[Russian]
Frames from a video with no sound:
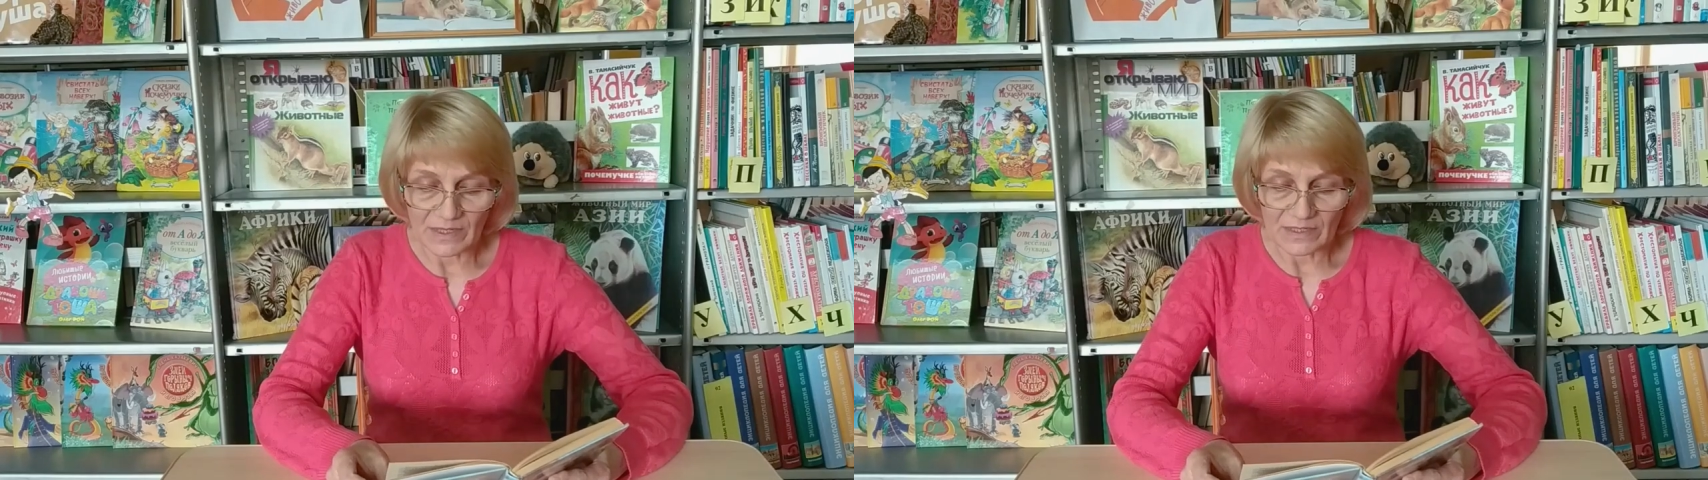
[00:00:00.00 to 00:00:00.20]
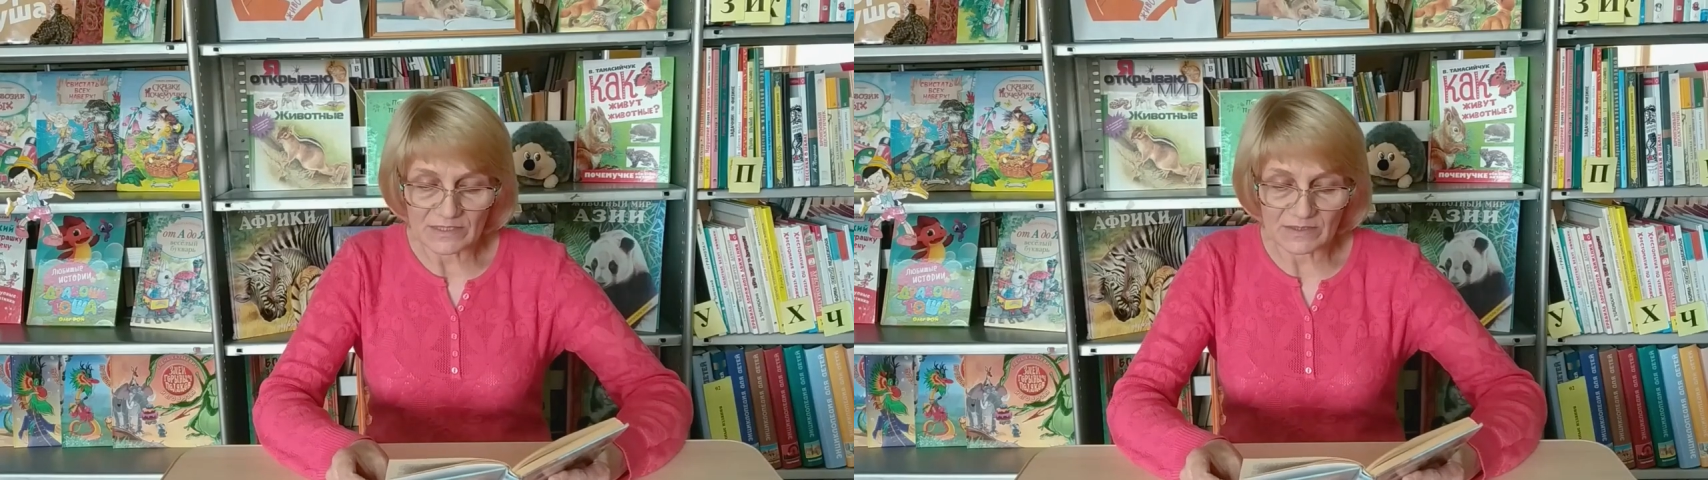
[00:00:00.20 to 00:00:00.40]

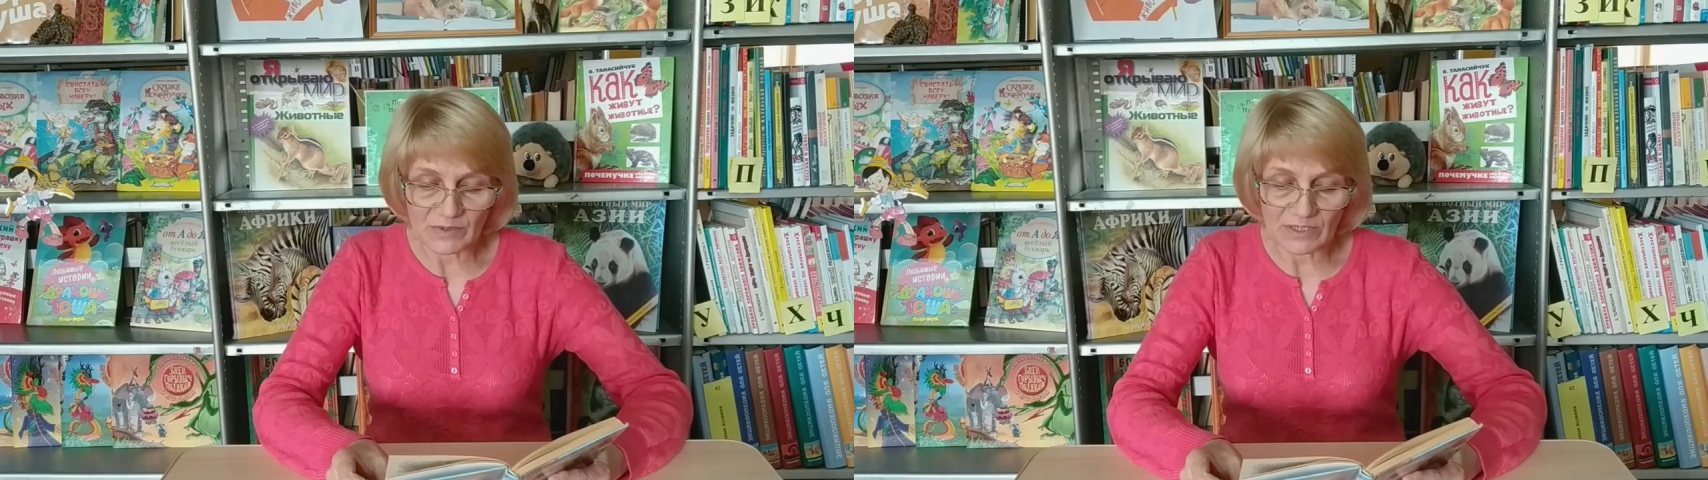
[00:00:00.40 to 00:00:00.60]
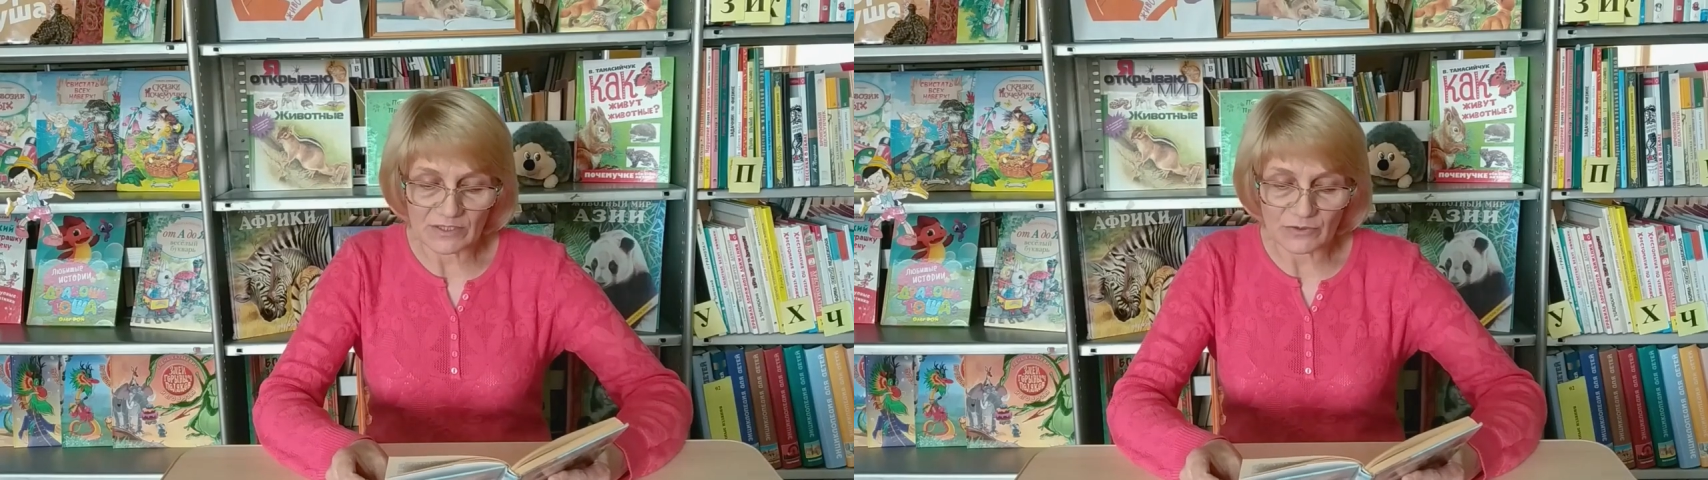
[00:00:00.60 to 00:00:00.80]
К
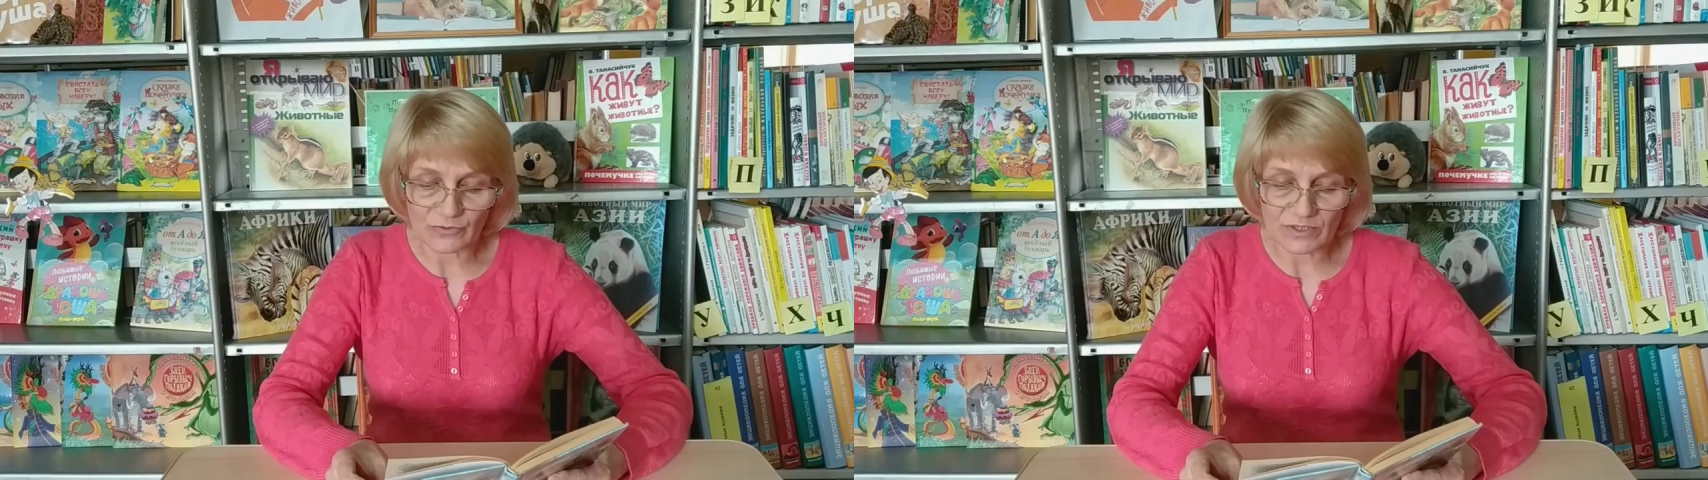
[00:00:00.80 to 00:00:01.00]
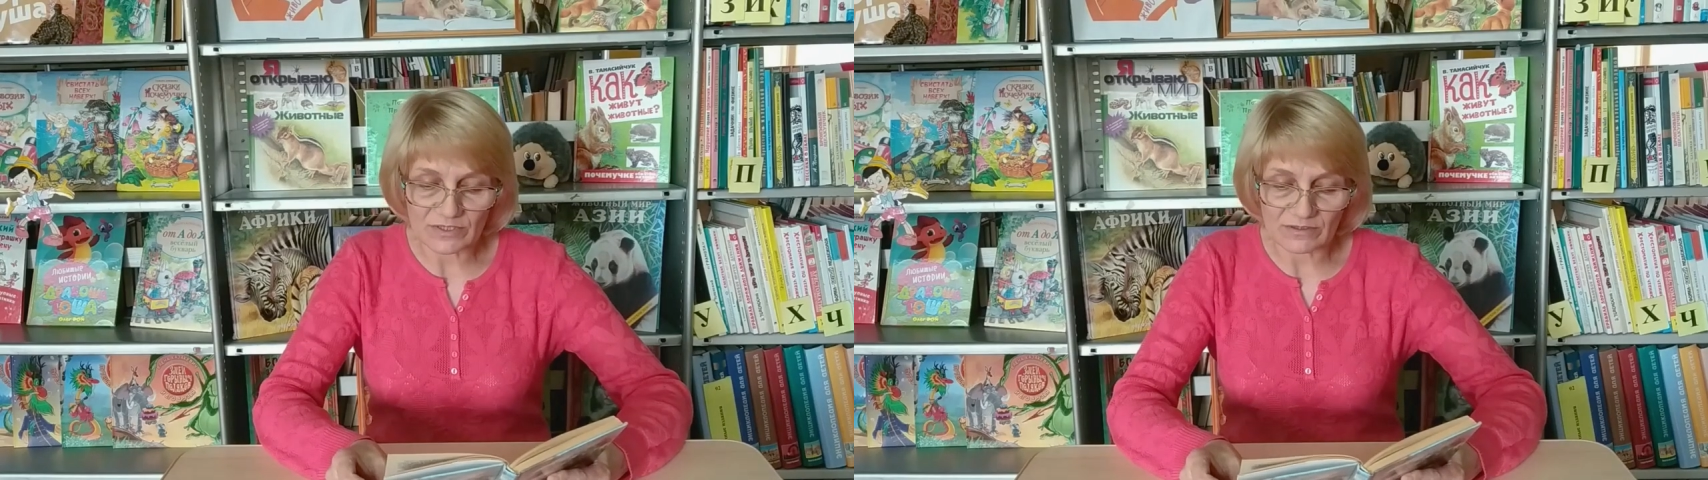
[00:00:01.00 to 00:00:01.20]
зиме
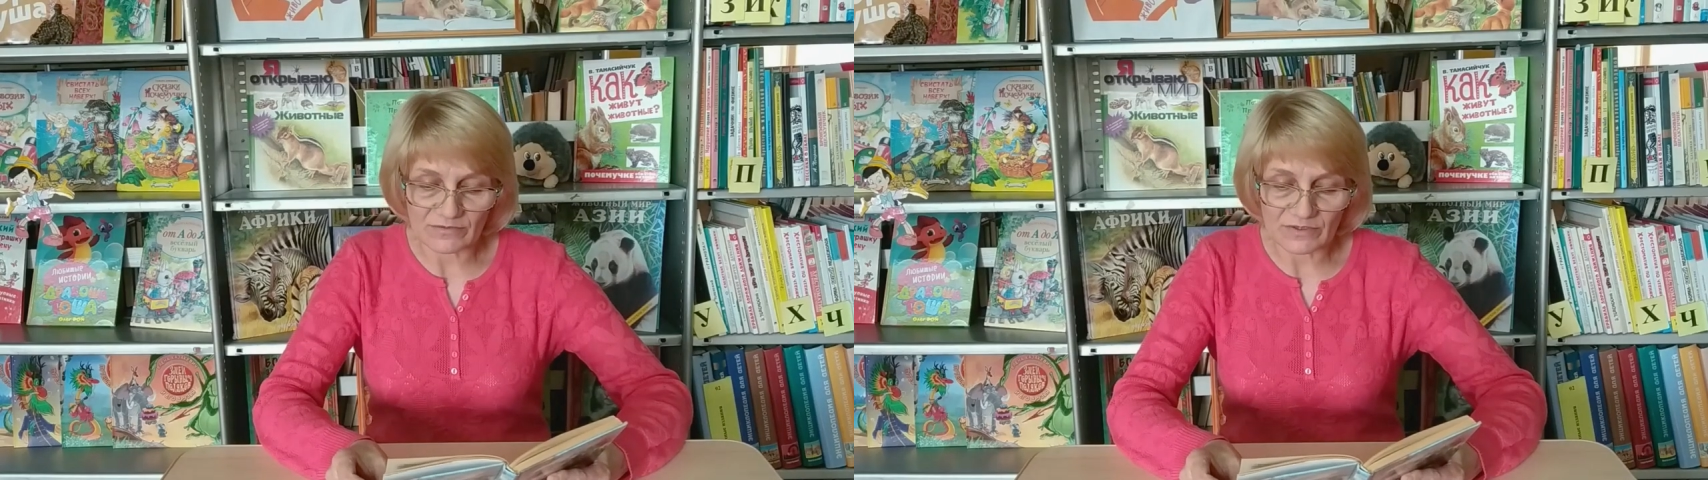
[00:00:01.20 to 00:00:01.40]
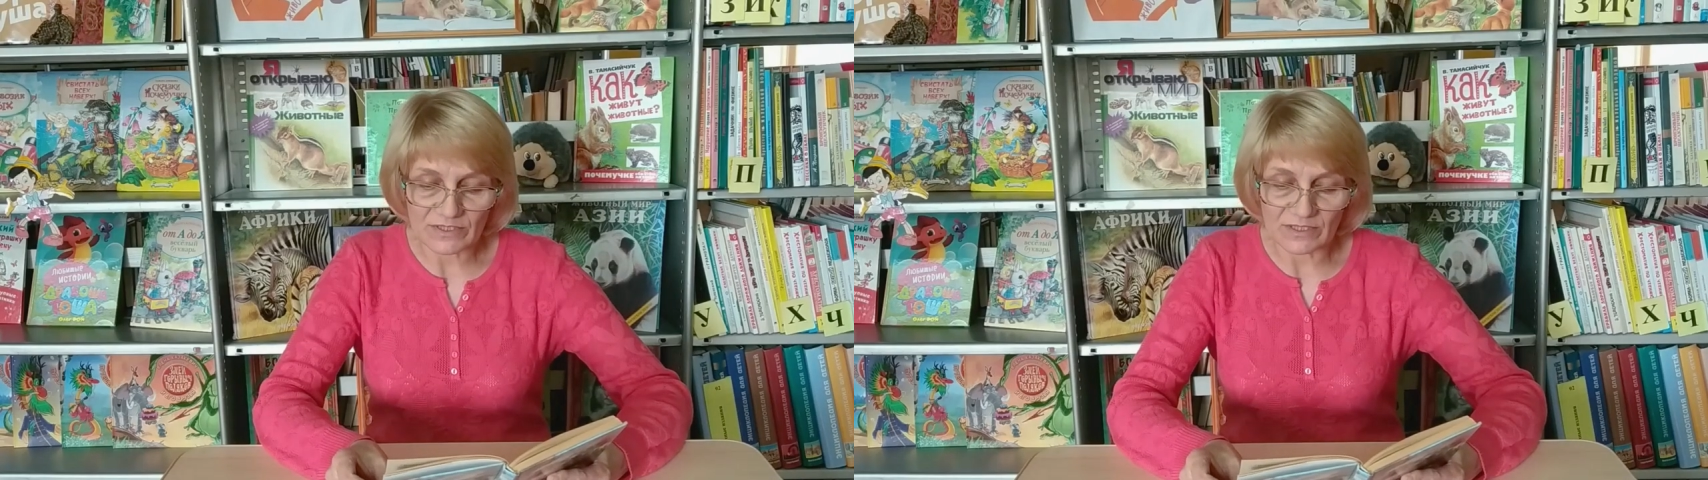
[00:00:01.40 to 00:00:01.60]
лисенок
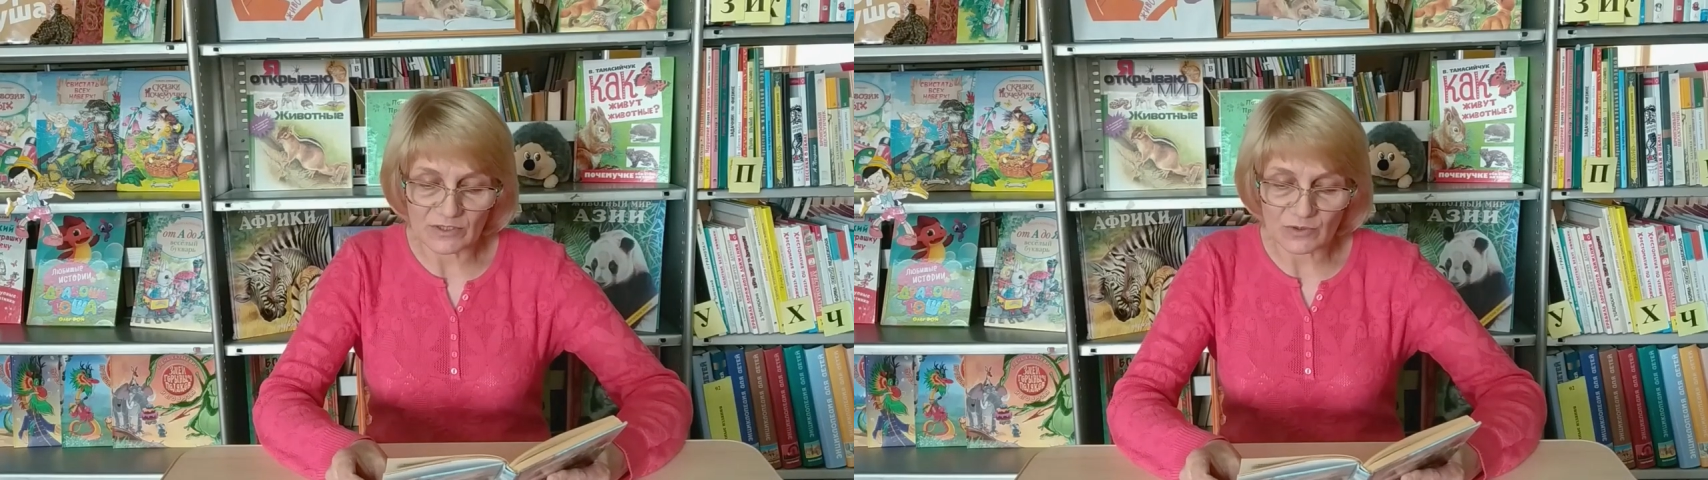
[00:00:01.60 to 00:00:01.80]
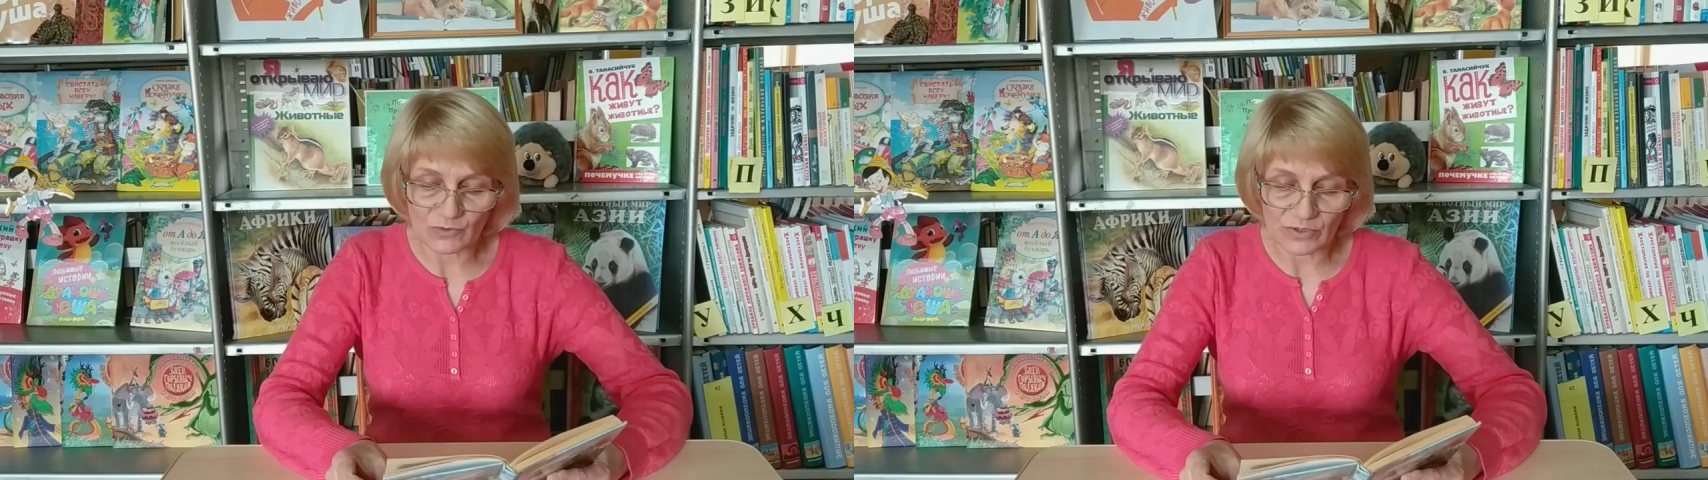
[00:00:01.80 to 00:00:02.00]
становился
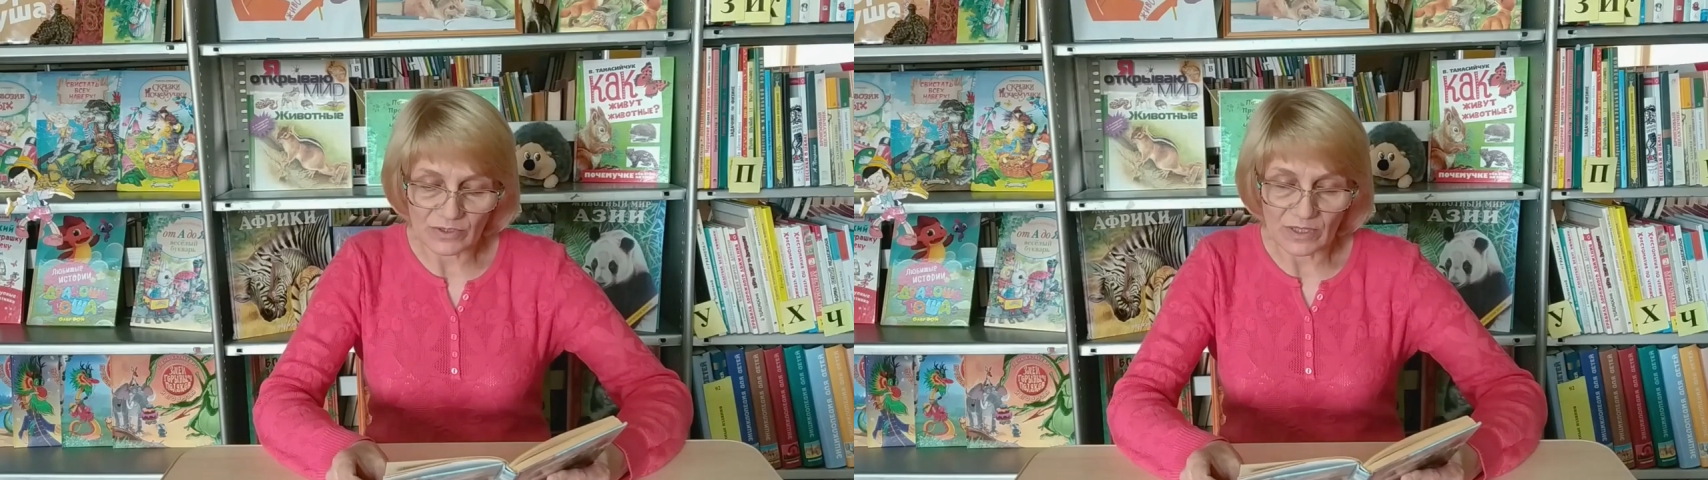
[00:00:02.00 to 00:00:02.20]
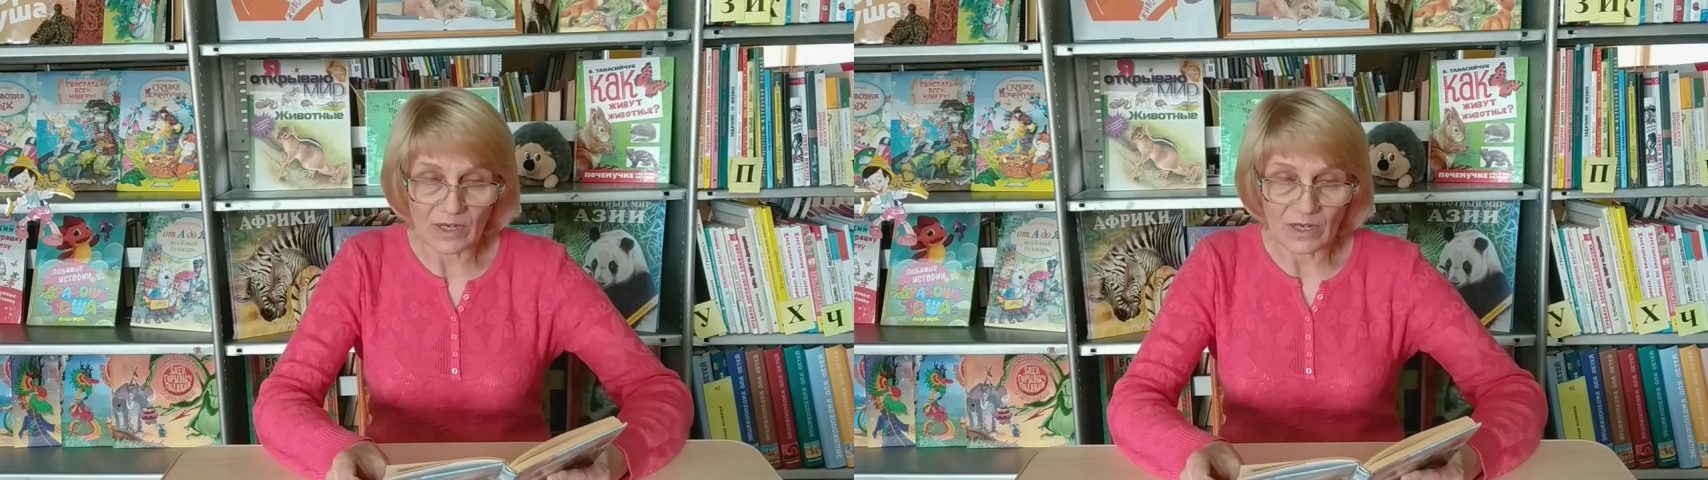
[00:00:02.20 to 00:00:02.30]
лисой,